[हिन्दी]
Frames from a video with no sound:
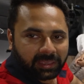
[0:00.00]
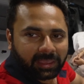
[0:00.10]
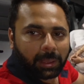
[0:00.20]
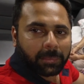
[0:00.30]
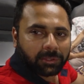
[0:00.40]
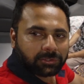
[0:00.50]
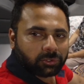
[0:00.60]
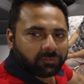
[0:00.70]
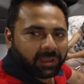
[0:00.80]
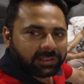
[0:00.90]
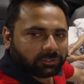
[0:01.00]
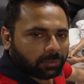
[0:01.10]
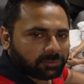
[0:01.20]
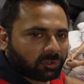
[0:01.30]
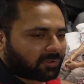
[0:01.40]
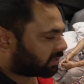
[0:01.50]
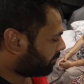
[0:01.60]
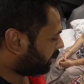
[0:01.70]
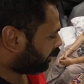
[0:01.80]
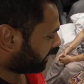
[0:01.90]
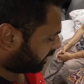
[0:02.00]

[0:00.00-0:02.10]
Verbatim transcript: है यहाँ पे जो सोफ़ा है इसको हम सोफ़ा कम बेड में